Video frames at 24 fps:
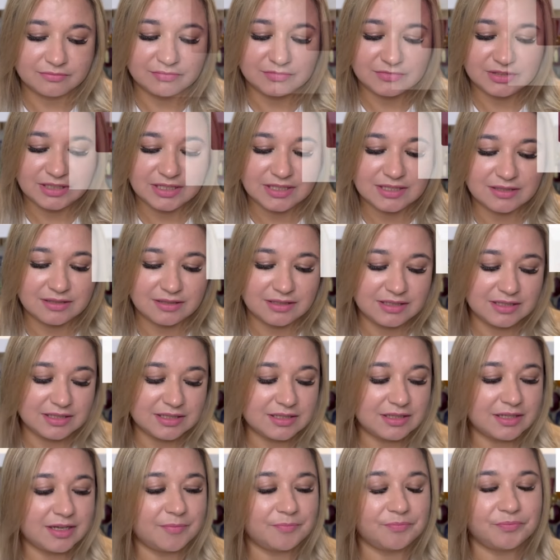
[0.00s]
Сейчас
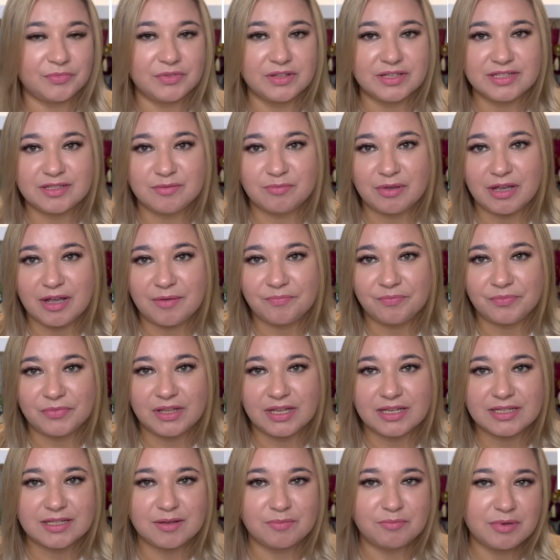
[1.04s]
нанесла на себя,
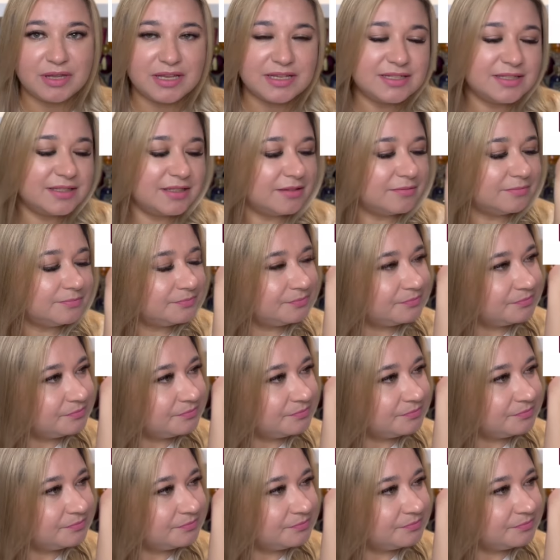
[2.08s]
на запястье.